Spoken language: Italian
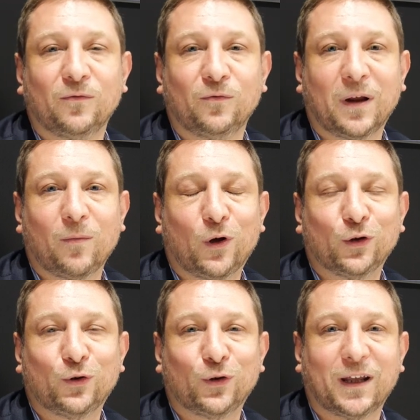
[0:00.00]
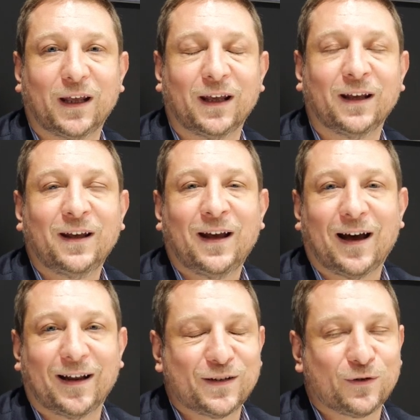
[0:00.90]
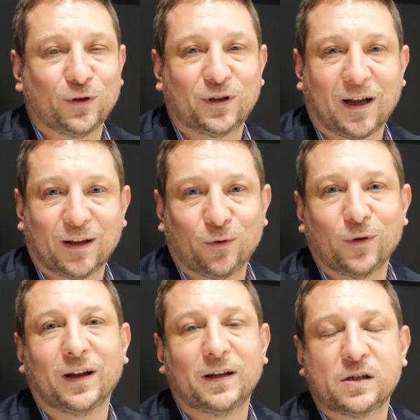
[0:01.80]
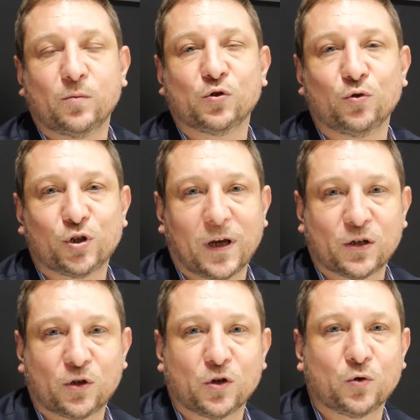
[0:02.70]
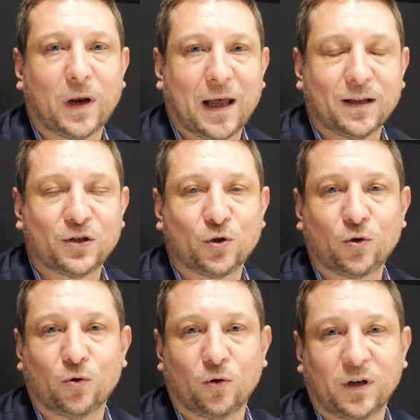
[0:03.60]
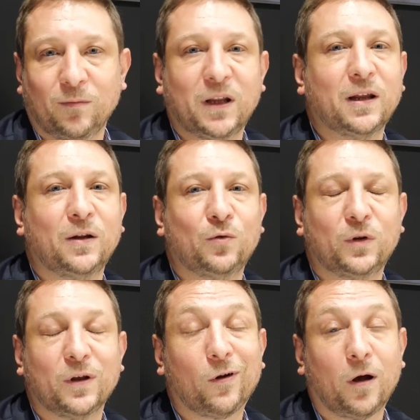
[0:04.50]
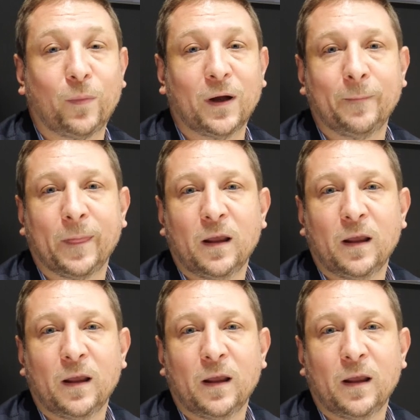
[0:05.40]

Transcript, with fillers: una moto che ha riscontrato un grandissimo successo al suo lancio con i media di tutta Europa